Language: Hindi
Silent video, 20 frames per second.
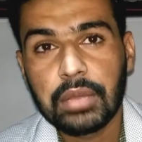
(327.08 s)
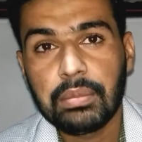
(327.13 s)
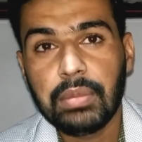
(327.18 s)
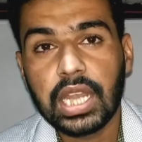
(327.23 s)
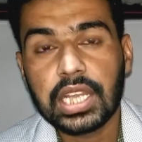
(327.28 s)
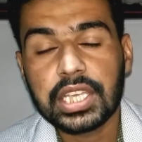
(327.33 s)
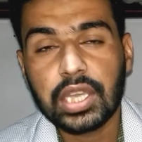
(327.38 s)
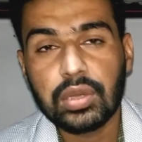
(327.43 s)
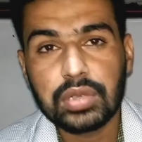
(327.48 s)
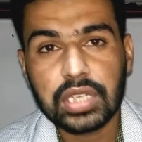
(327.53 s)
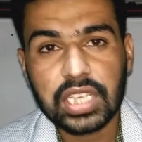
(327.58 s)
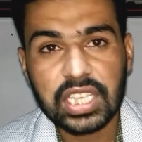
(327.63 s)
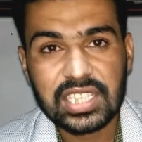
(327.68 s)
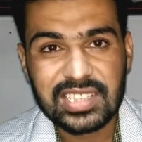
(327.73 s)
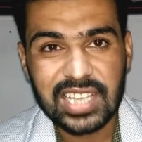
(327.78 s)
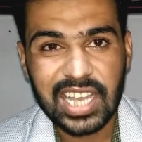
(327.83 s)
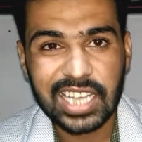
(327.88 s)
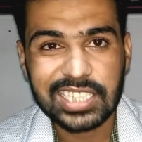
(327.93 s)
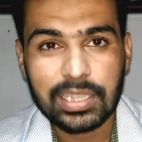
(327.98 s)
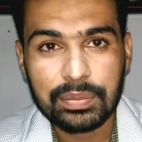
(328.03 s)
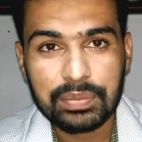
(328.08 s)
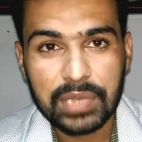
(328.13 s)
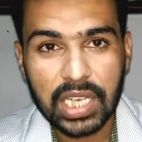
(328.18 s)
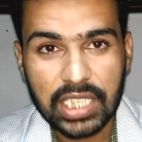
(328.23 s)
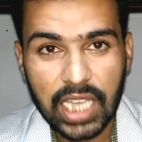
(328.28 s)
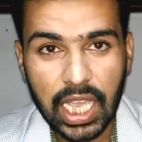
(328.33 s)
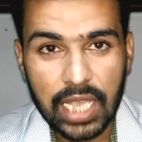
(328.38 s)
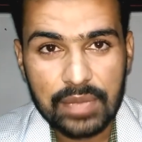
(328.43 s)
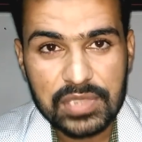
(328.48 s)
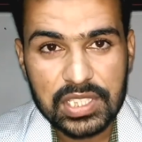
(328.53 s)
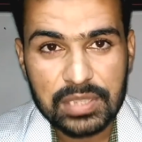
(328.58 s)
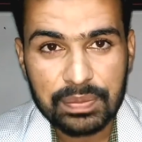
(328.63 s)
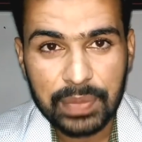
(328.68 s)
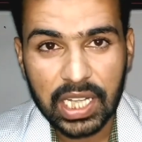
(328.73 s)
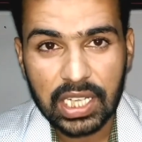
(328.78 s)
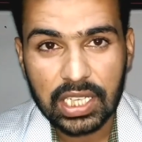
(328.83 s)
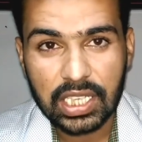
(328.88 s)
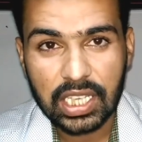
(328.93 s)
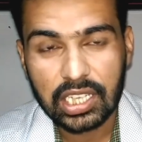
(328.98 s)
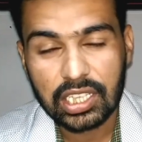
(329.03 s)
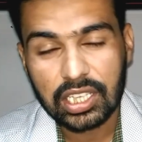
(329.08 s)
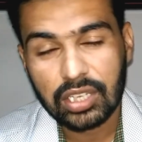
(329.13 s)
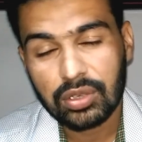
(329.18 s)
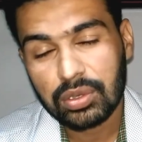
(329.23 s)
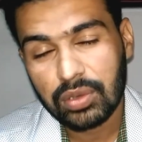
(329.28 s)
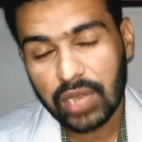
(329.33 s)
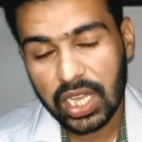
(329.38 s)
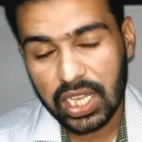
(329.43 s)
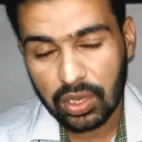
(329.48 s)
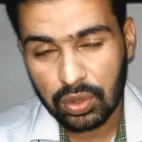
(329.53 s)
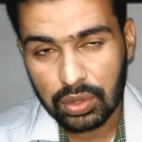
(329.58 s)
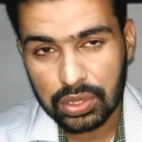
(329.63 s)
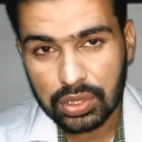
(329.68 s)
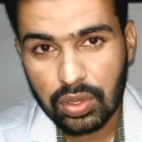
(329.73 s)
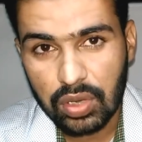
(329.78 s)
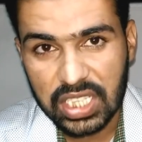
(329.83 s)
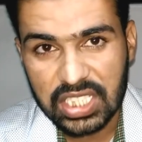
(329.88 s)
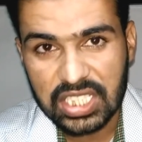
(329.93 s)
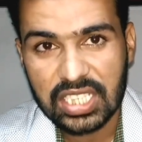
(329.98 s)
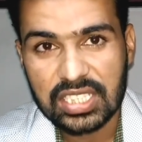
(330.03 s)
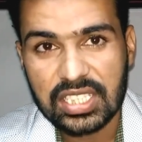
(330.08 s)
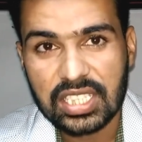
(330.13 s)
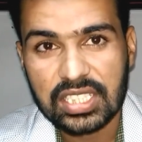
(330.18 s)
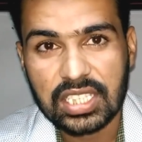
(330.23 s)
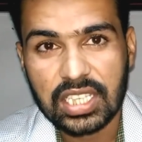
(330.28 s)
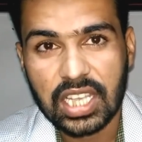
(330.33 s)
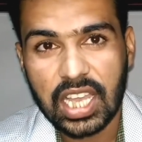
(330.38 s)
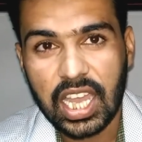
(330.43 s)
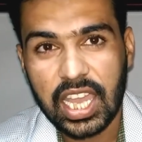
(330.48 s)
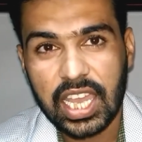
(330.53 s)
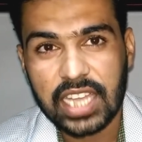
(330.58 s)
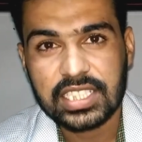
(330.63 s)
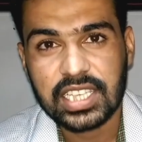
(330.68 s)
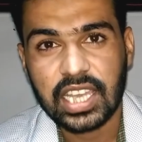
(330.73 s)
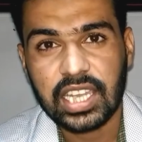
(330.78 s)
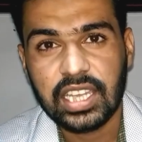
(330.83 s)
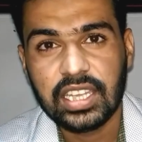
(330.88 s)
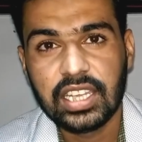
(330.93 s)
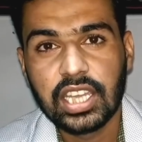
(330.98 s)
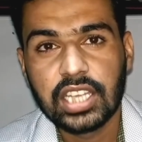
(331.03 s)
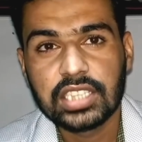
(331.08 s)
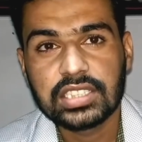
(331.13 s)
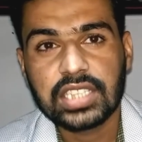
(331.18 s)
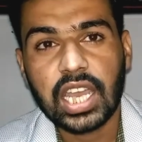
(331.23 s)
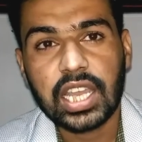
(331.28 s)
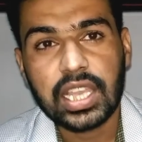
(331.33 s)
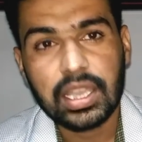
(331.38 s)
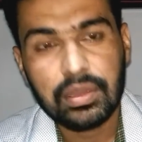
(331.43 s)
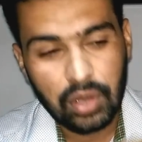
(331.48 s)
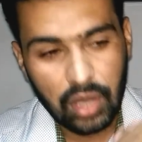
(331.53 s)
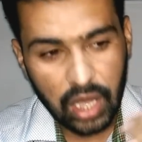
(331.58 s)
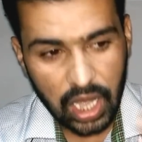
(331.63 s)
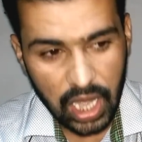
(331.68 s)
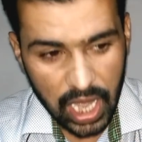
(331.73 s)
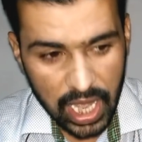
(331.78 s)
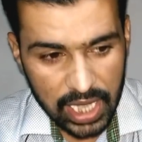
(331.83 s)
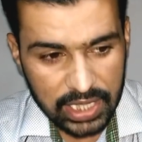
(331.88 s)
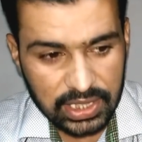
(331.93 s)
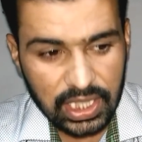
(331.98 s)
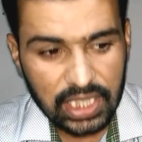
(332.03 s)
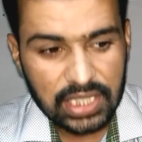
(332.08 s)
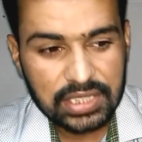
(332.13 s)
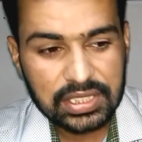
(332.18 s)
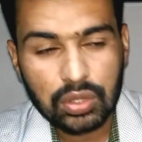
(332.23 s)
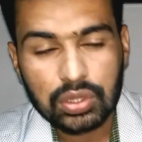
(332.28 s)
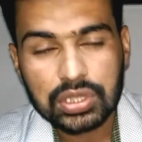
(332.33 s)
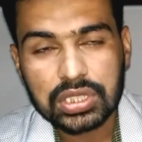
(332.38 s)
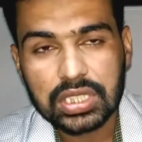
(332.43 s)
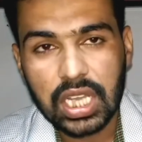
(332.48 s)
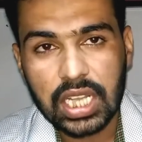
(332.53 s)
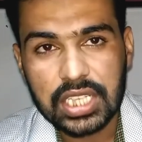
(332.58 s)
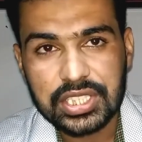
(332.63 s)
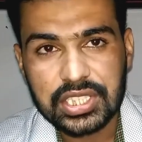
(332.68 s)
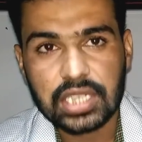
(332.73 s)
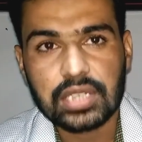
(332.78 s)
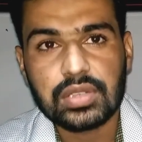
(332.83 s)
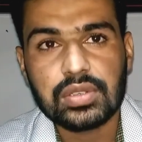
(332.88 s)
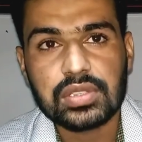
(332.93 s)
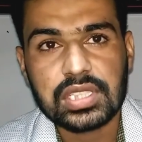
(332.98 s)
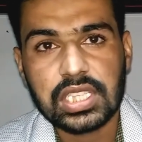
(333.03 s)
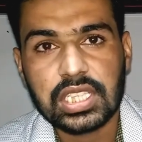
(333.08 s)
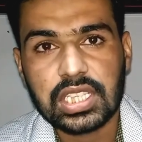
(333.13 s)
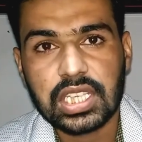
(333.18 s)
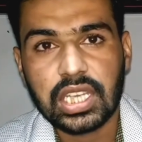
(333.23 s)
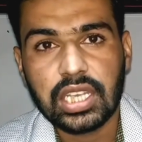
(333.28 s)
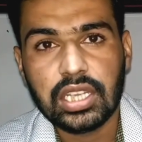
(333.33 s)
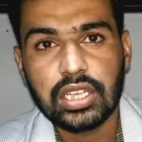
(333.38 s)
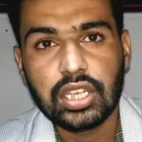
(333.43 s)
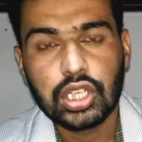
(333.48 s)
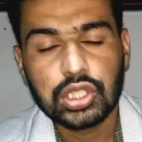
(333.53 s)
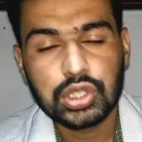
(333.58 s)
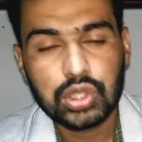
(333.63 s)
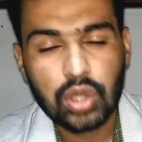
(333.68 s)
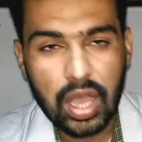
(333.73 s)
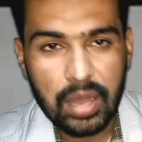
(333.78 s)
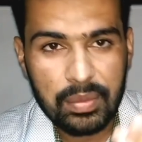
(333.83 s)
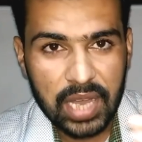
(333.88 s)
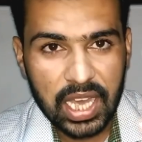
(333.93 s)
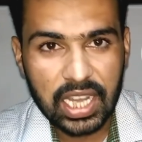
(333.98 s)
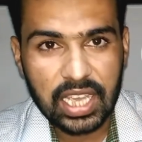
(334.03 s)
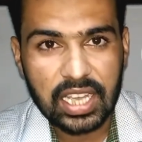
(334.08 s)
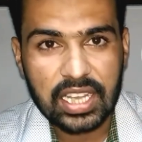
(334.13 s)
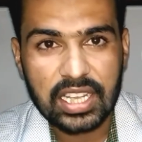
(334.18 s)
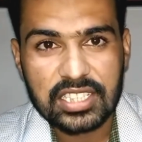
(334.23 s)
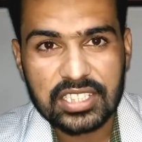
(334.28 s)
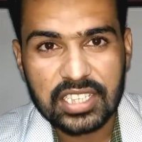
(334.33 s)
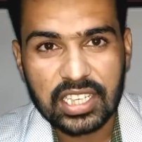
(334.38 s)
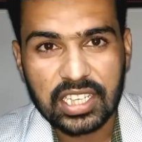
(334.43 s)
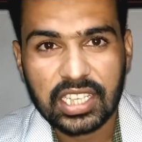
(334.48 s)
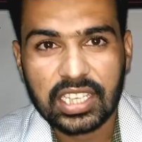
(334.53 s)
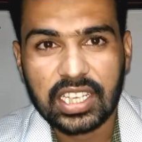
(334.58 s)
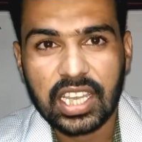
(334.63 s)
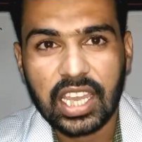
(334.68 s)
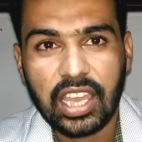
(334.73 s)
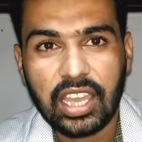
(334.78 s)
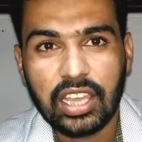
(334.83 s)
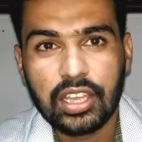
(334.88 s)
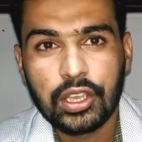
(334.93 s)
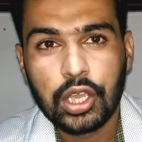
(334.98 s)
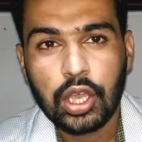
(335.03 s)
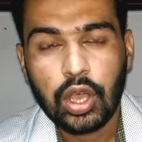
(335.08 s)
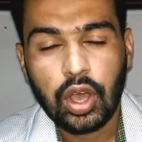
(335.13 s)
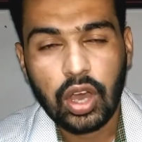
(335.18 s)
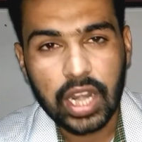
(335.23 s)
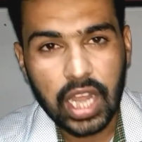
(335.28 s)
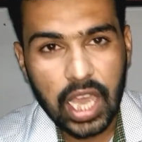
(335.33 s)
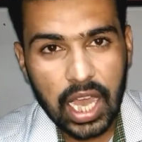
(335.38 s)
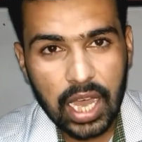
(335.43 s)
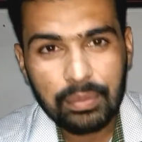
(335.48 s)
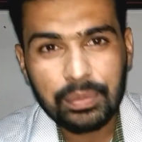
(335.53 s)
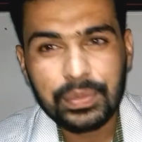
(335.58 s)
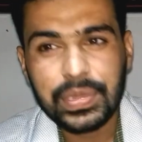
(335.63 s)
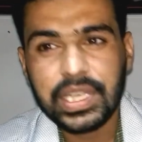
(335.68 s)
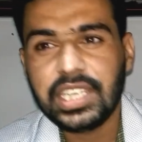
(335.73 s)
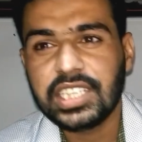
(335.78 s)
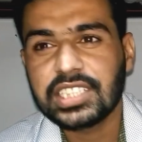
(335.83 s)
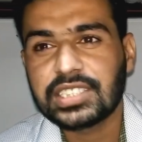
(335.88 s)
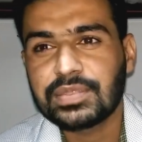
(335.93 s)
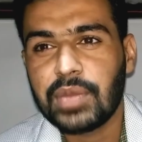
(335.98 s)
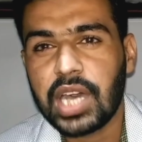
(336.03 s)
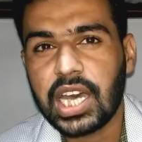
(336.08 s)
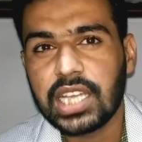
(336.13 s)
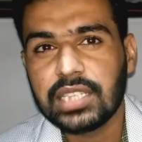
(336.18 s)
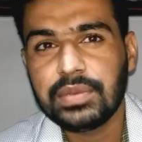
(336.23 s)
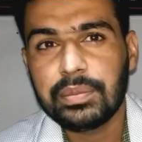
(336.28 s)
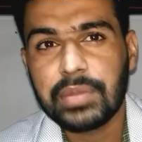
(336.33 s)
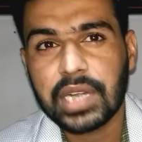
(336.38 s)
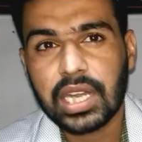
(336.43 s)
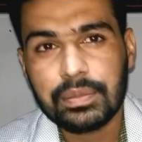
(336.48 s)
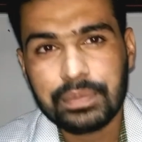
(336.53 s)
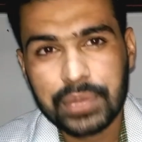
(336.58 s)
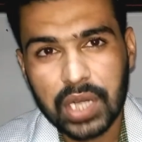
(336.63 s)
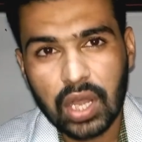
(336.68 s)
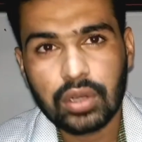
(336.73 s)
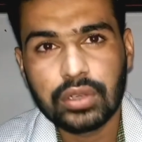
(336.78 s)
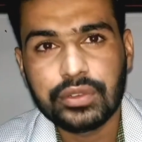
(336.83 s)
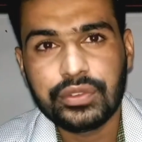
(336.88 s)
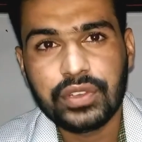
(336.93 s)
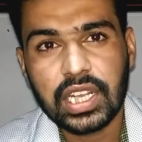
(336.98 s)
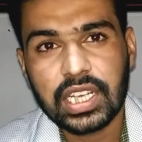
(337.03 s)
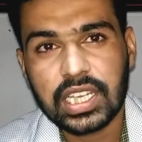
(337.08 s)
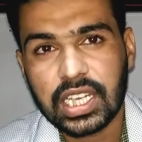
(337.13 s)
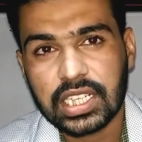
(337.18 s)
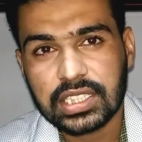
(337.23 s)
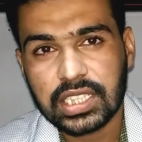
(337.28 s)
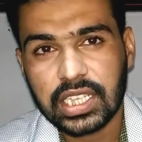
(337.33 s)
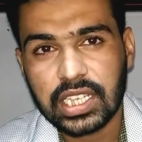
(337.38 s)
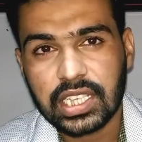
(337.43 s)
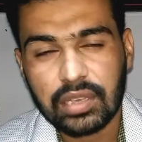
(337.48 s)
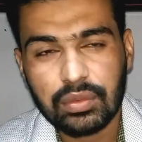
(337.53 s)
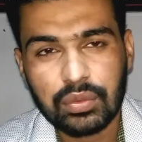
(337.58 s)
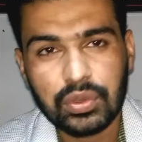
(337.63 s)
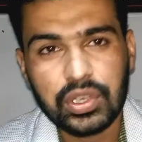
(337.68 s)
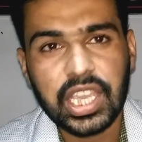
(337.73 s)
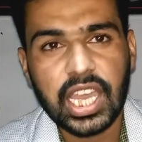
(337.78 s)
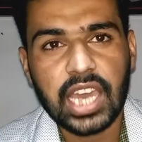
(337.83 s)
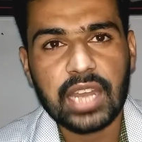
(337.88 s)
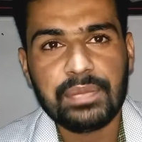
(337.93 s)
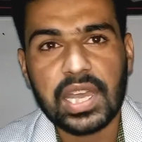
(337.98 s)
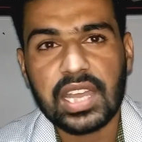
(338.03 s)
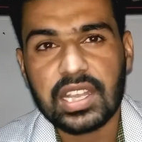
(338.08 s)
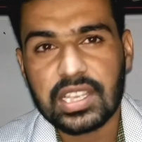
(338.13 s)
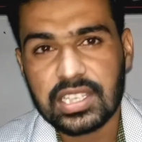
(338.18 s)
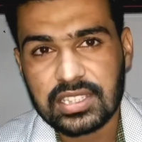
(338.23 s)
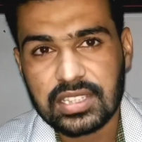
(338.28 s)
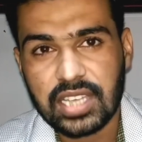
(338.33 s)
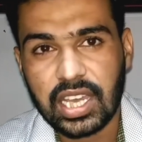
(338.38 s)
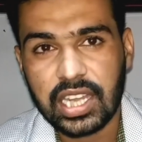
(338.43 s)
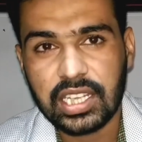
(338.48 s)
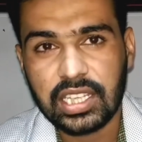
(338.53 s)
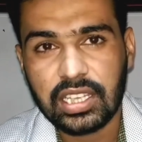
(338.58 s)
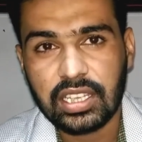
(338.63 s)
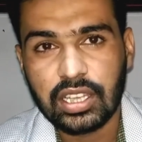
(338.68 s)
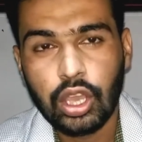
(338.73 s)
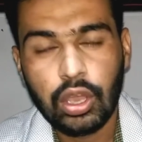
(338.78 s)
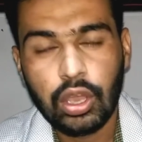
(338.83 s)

बल्कि उनके साथ अपना टाइम स्पेंड करके उन, उनको अच्छे से सिखाया जाए ताकि वो आइंदा से उस कल्चर को सीखें जो हमारा कल्चर एक है और हम भी इस बात पे बड़ा प्राउड फील करते हैं कि वी आर पाकिस्तानी